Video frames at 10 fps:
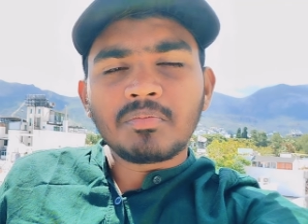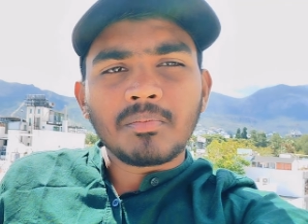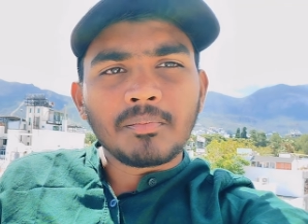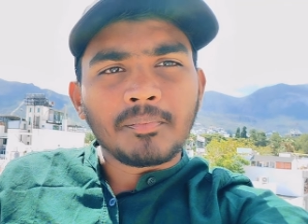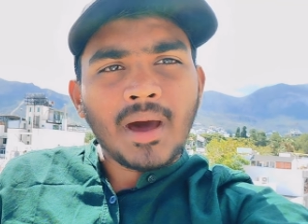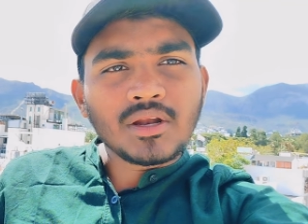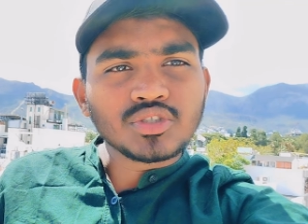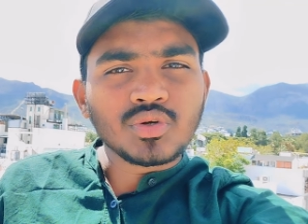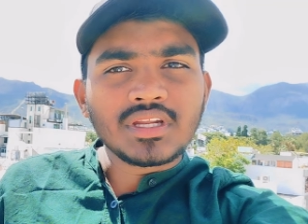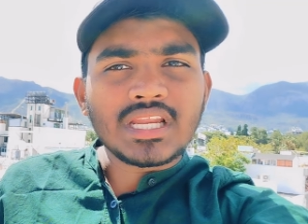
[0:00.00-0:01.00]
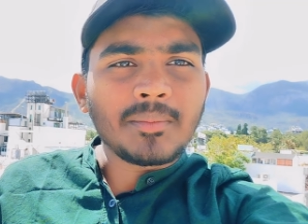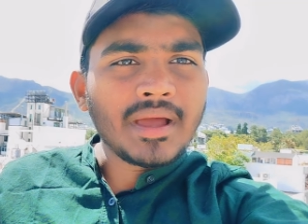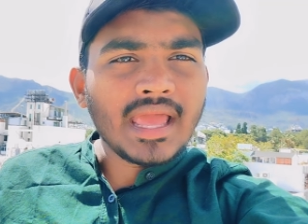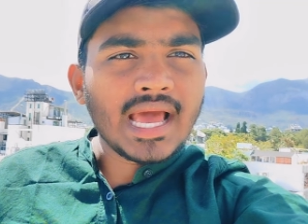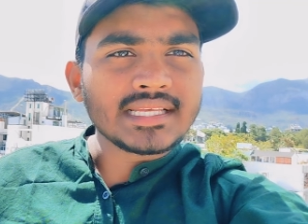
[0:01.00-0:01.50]
বারোশো লিরা বা
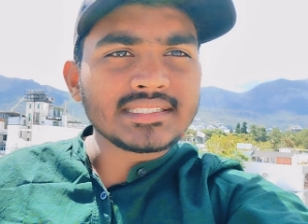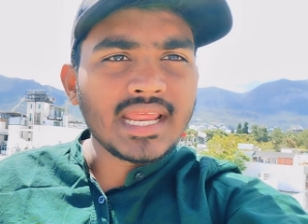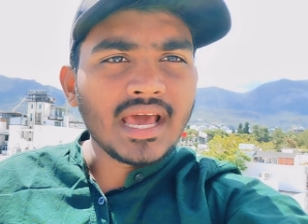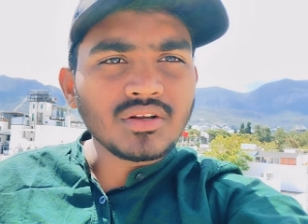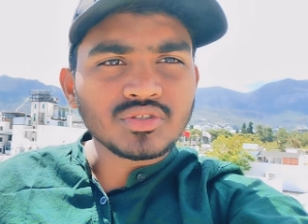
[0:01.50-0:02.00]
এক হাজার এগারোশো